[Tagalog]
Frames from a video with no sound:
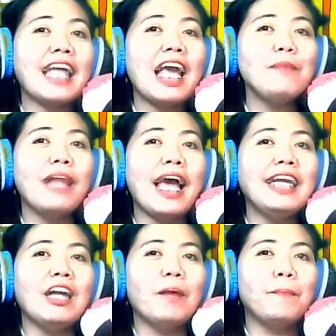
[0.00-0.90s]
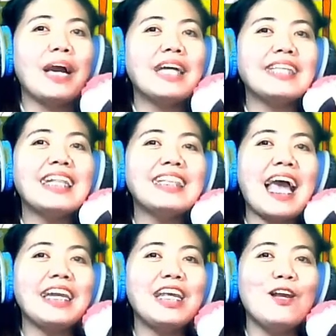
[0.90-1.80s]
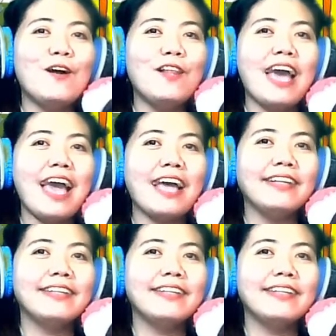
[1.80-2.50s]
timeline ng pagtanda ni Lola.